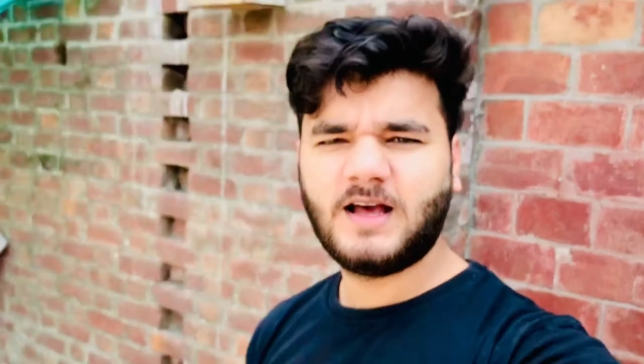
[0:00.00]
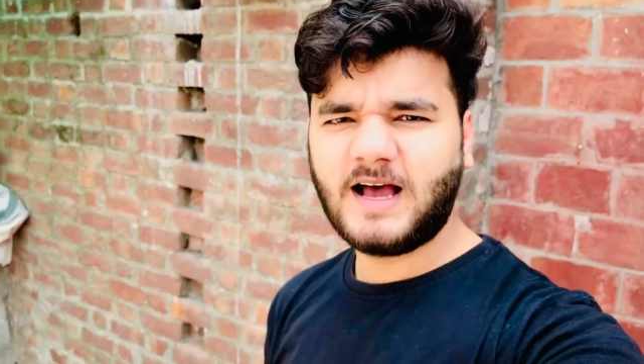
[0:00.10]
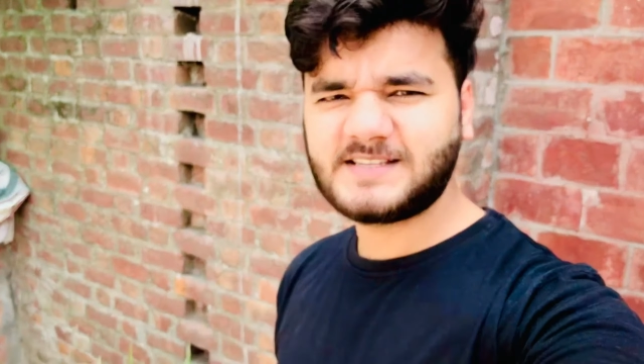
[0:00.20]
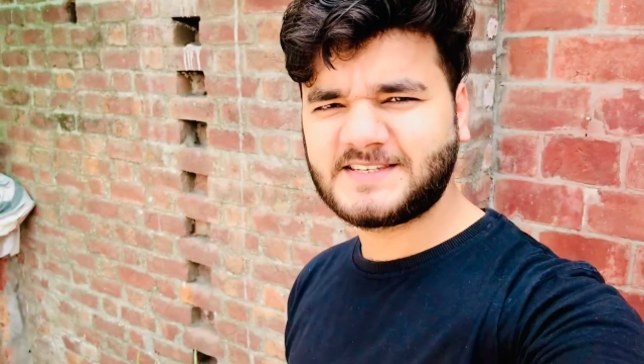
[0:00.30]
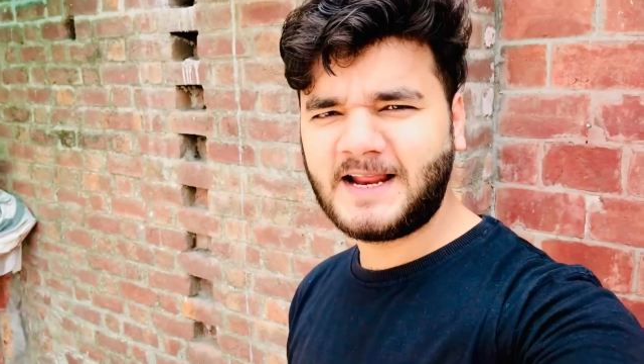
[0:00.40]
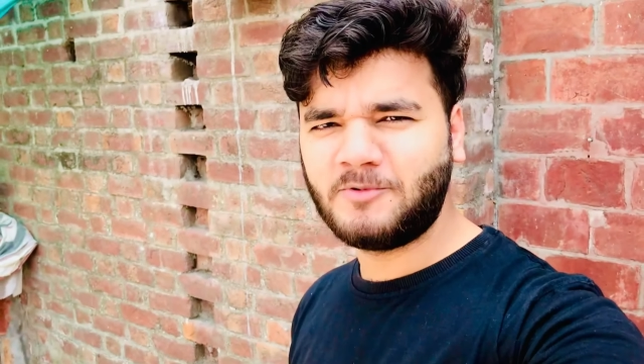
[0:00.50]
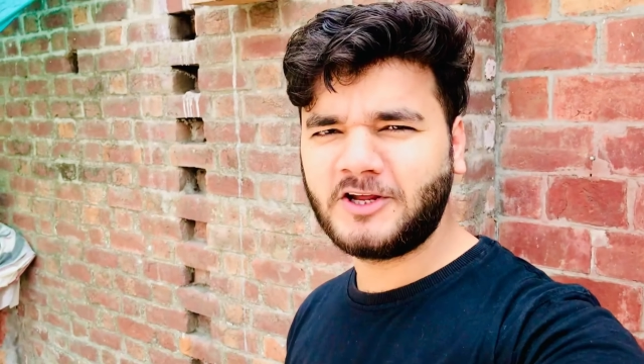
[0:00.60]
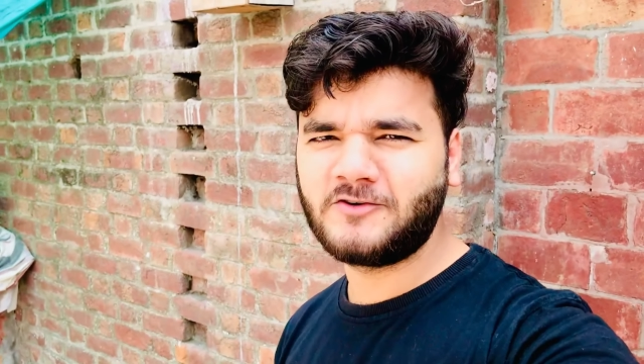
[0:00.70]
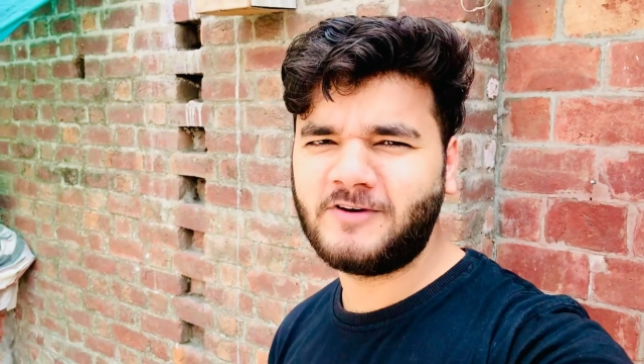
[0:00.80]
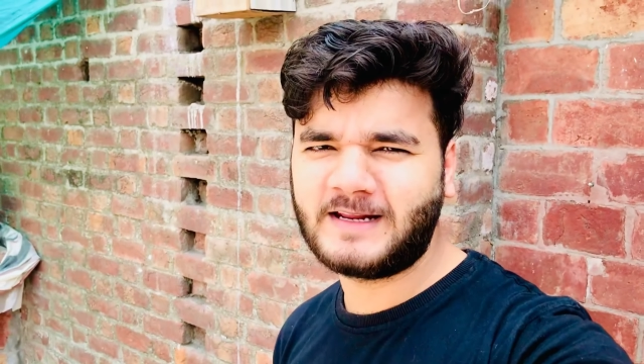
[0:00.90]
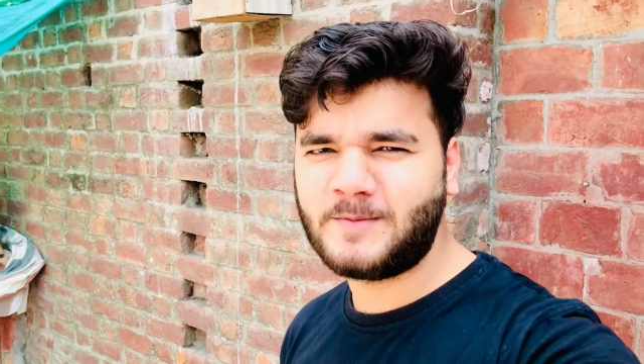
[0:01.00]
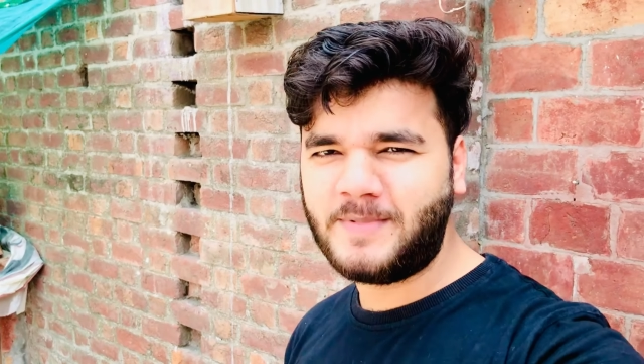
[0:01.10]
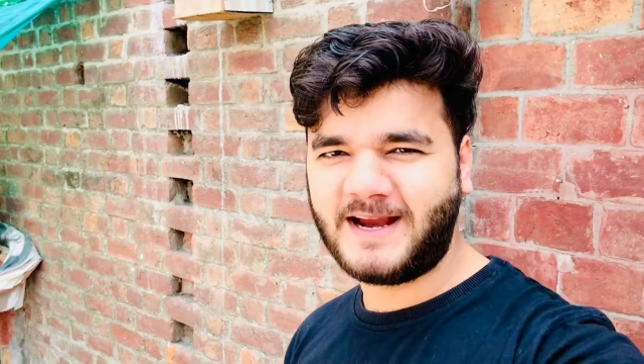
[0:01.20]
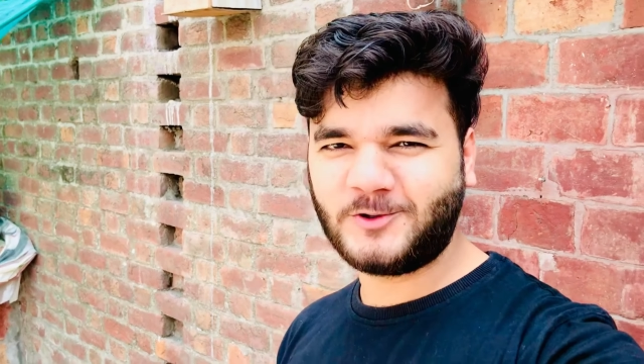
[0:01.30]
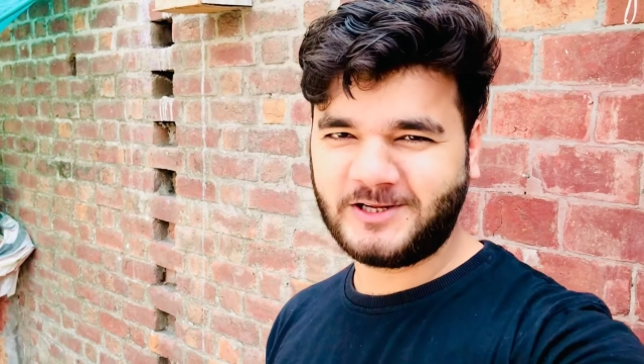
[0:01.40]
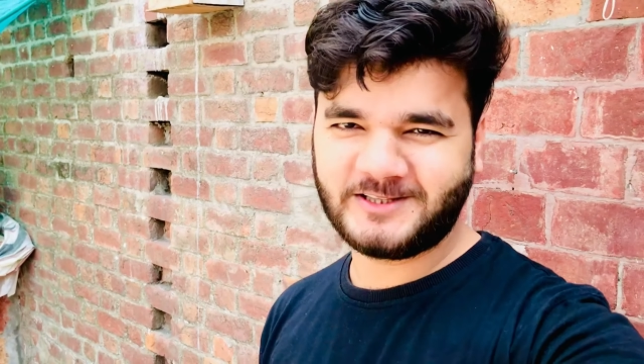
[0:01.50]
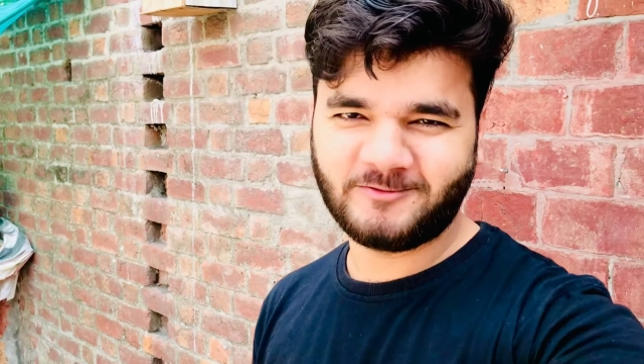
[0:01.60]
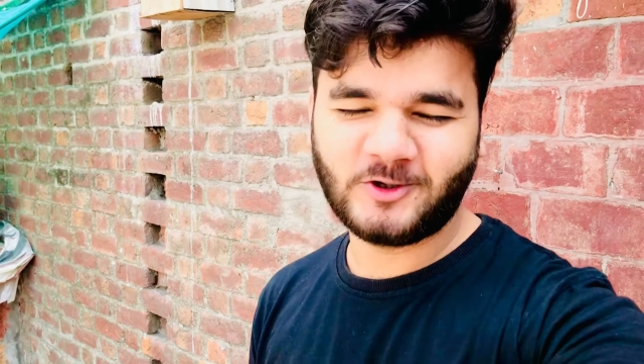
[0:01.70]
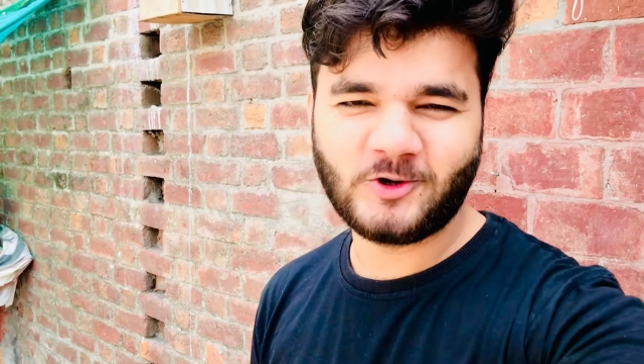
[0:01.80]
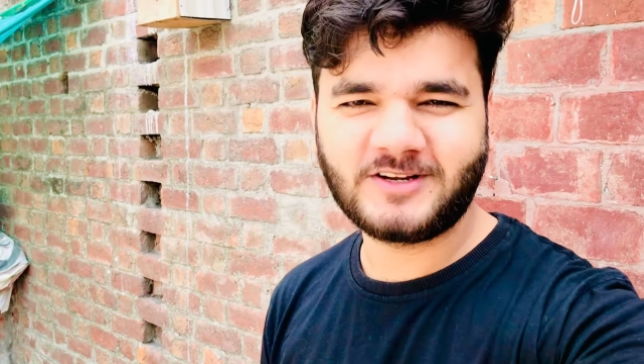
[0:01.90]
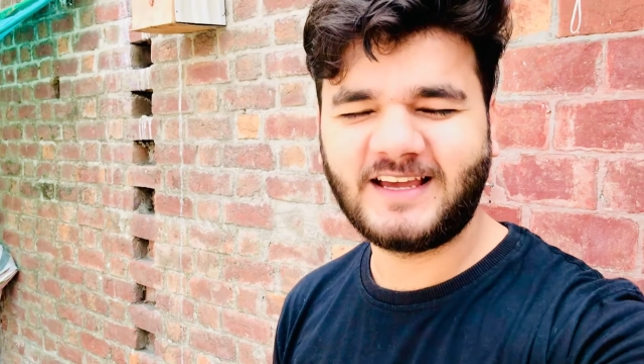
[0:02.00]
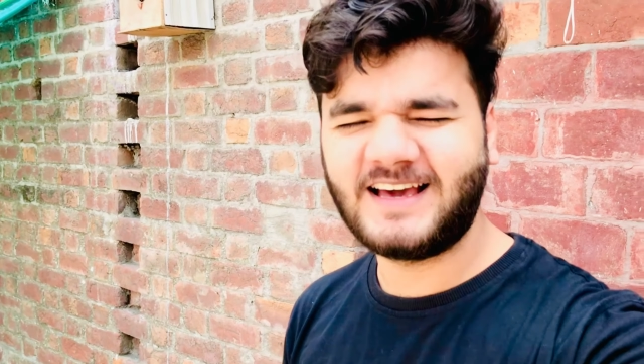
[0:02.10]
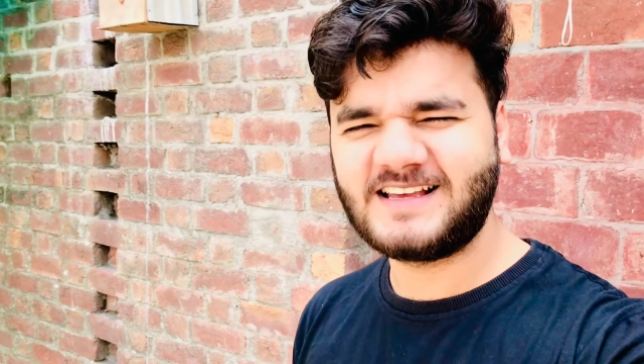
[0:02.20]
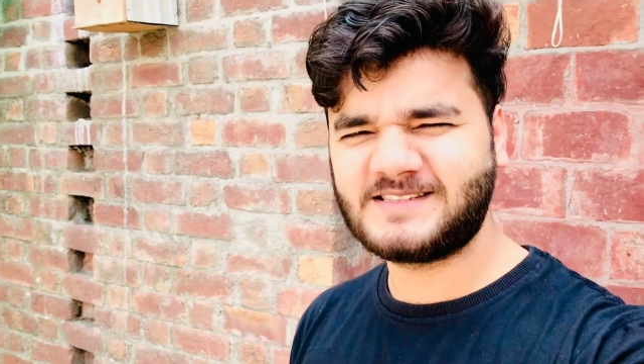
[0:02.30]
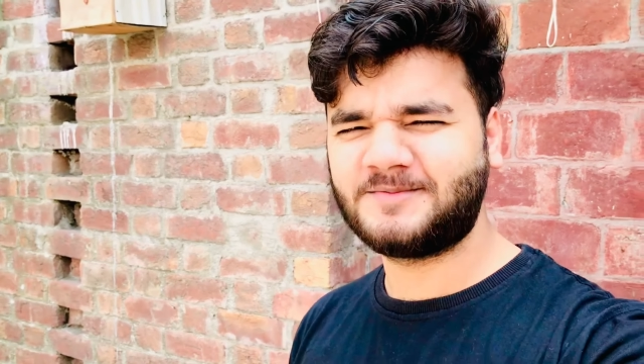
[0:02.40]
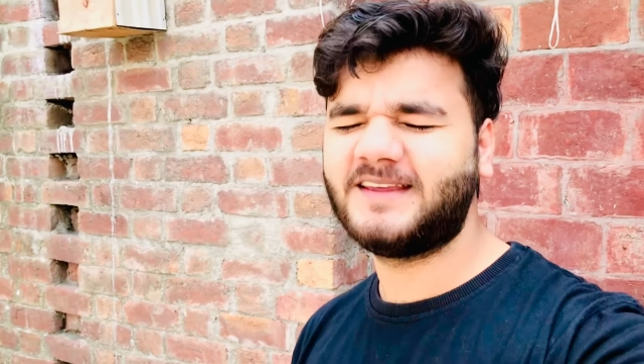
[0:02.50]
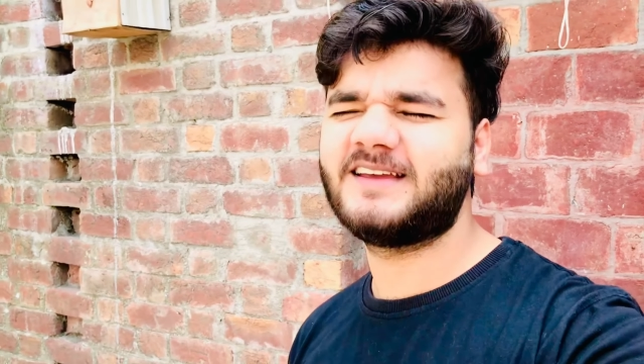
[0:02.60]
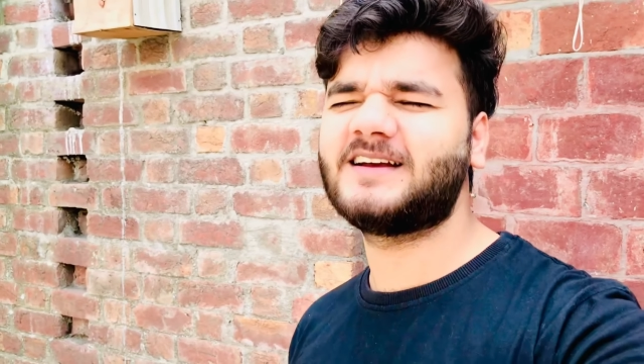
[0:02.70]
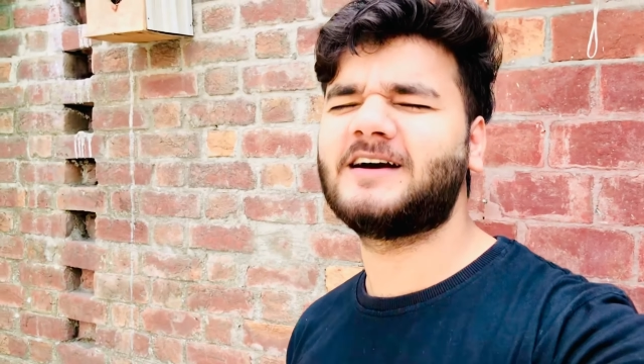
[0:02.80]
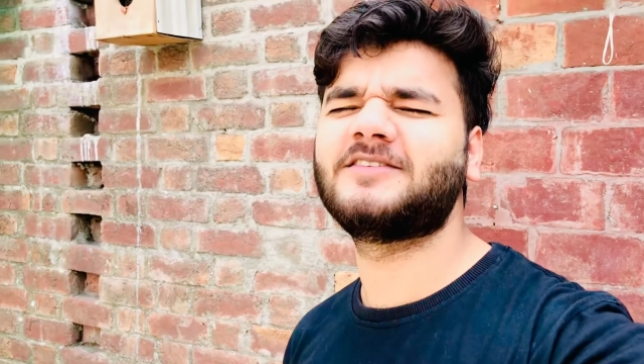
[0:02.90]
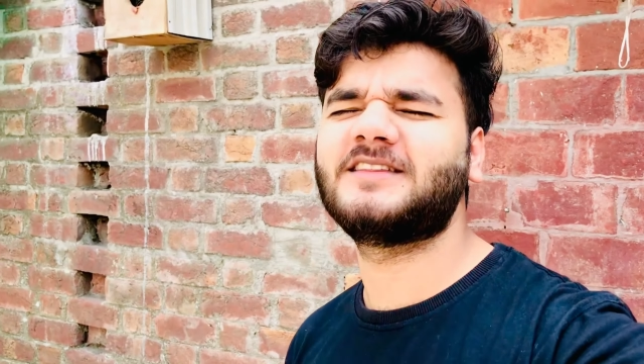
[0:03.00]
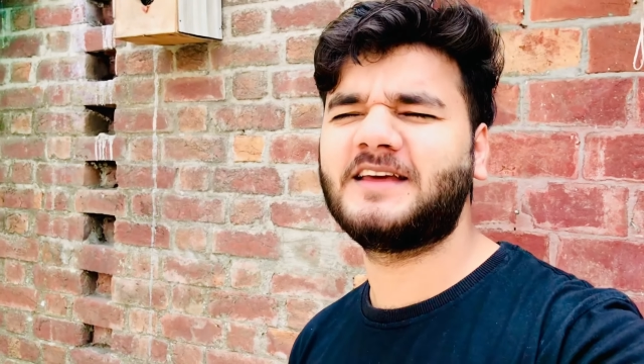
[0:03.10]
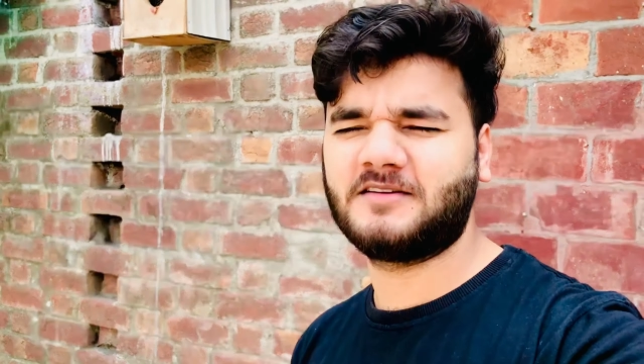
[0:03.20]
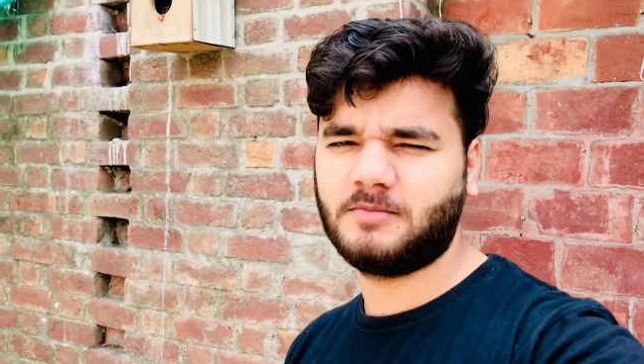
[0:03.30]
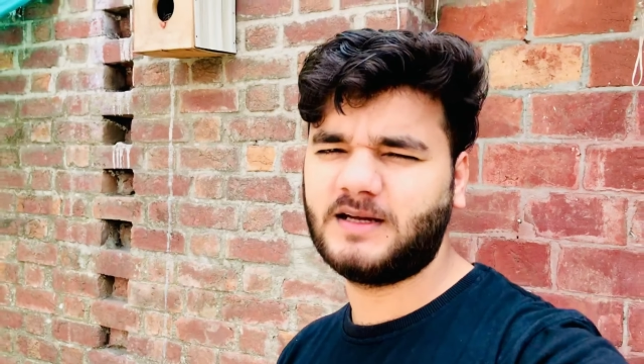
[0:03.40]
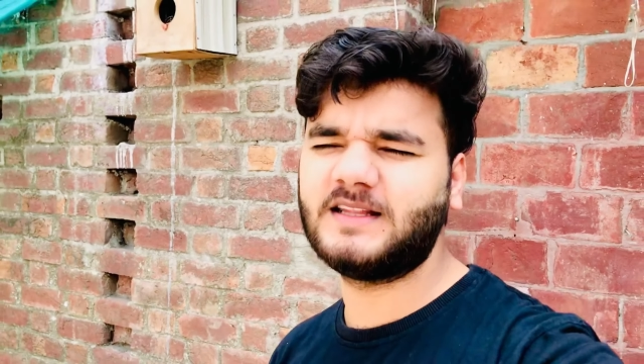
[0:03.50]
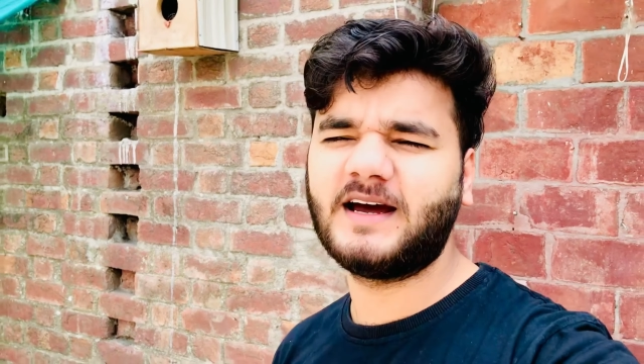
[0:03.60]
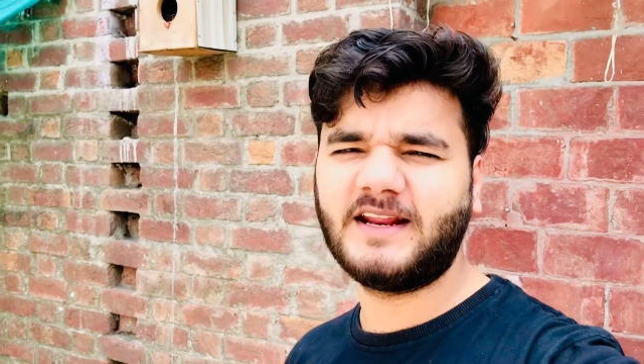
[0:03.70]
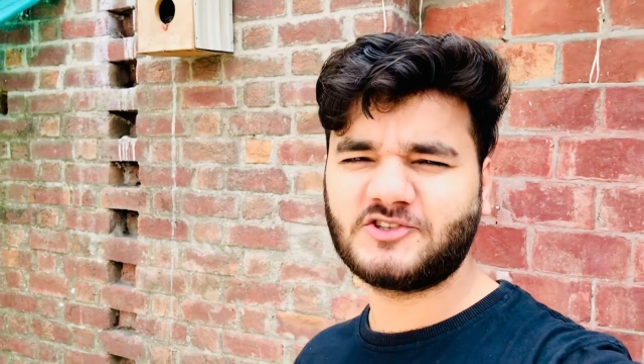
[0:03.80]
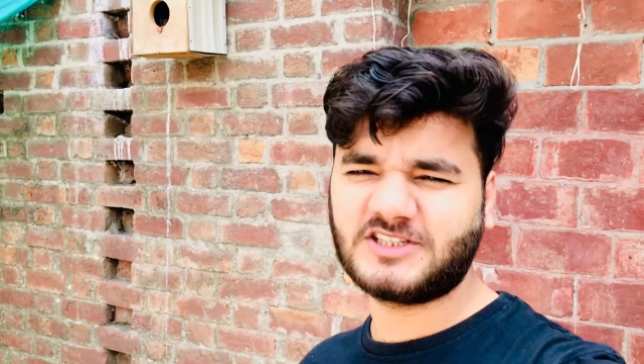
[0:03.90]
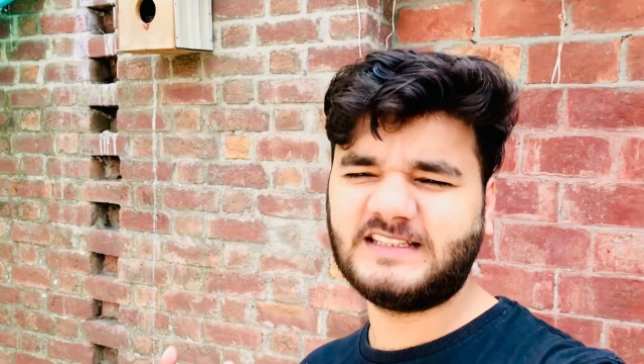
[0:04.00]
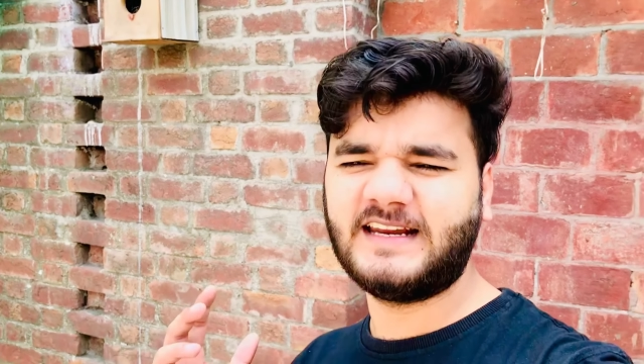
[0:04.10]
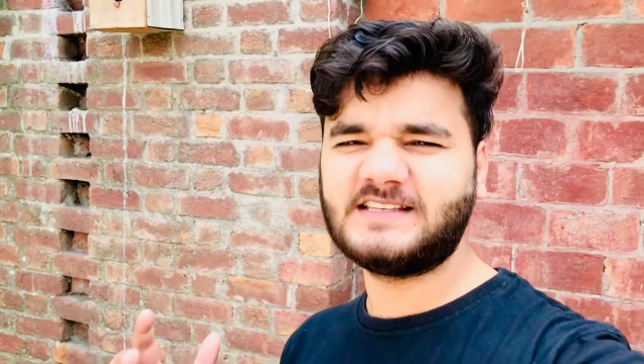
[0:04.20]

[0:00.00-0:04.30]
असलम वेलकम बैक टू अंदर ब्लॉग क्या हाल है सब ठीक है काफ़ी देर के बाद आ रहे हैं उसकी ये